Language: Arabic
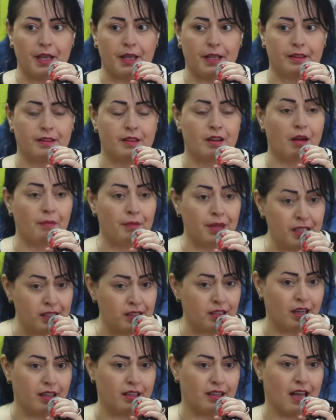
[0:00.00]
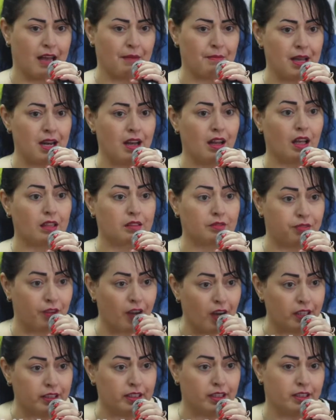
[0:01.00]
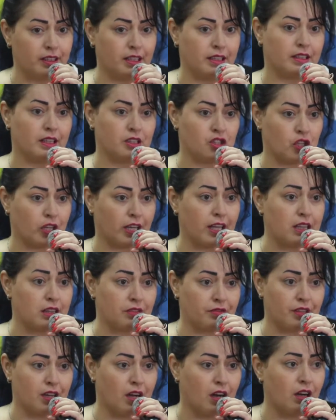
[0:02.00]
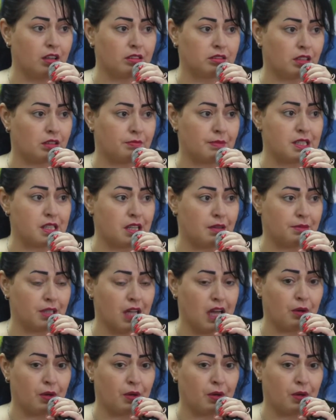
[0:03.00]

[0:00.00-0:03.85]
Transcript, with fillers: الدراميه اعمال الاطفال اللي انا اشتغلت فيها اكثر مثلا